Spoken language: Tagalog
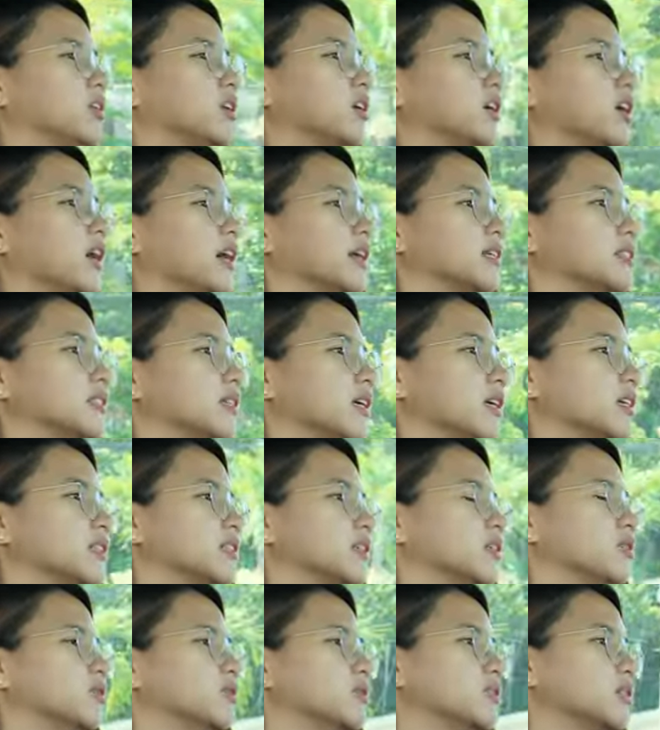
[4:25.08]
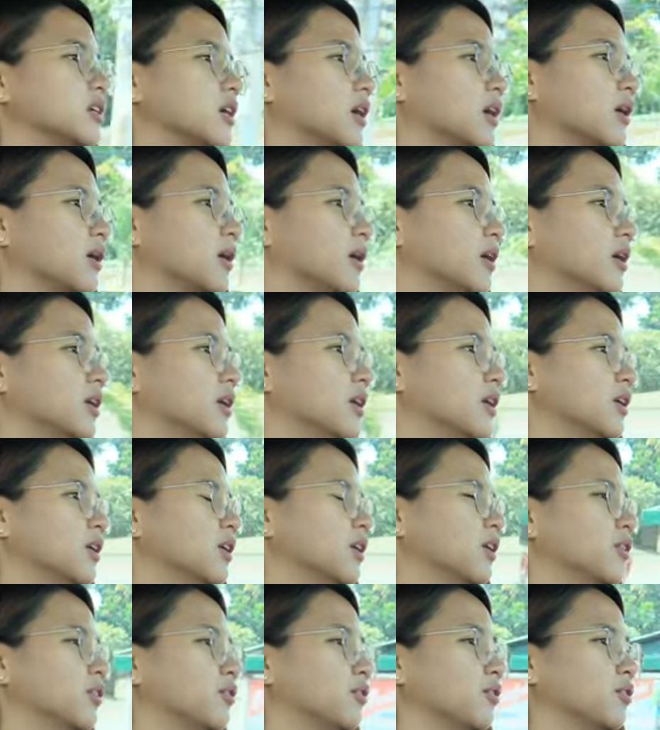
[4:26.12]
na, guys, kesa doon sa
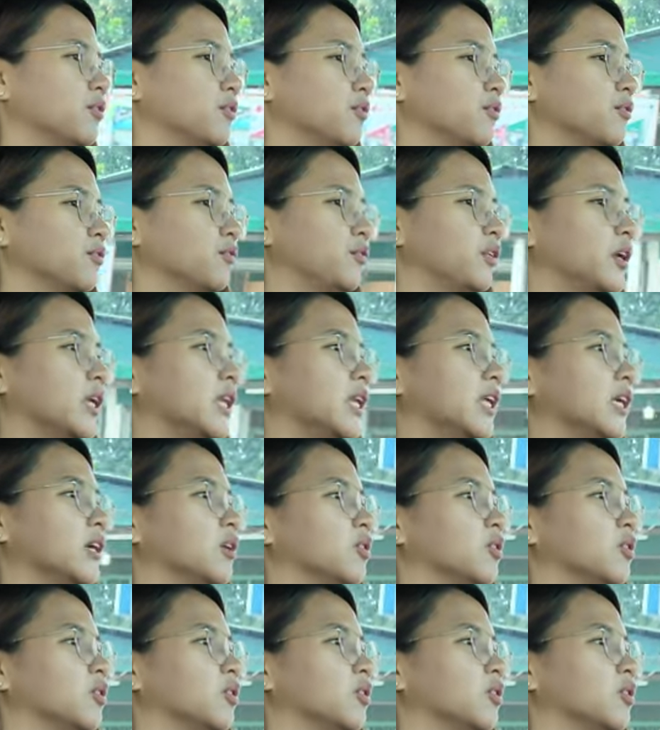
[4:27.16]
feeling